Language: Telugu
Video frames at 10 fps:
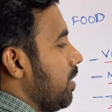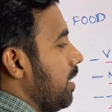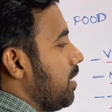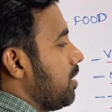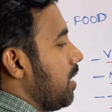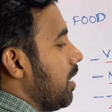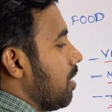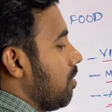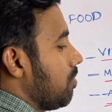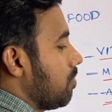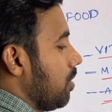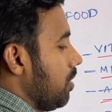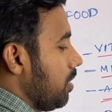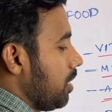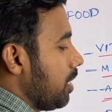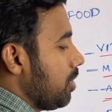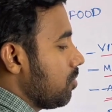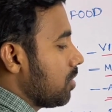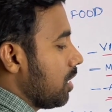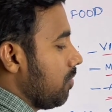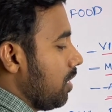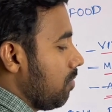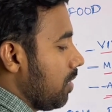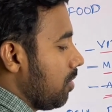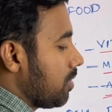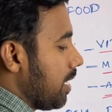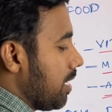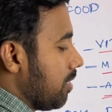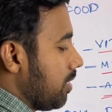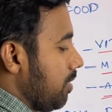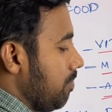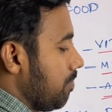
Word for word: ఎనర్జీ లాగా ఈ కీటోన్స్ అనేవి లివర్లో తయారైతాయి